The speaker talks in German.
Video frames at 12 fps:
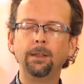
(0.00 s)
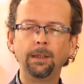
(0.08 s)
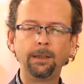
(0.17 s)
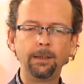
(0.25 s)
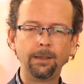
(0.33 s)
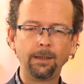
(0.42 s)
Äh,
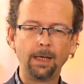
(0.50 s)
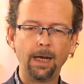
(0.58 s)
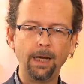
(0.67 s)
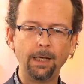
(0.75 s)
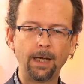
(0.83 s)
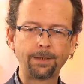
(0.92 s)

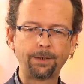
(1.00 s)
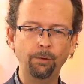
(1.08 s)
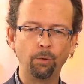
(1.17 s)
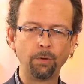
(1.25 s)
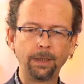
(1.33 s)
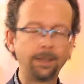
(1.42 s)
ein
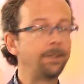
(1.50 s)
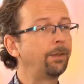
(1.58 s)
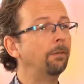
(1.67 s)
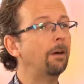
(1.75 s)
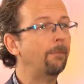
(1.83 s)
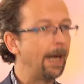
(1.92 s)
Astrologe,
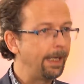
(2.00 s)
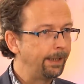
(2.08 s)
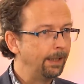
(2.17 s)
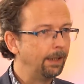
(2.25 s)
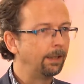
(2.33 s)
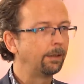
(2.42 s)
Christopher
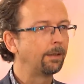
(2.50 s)
Weidner.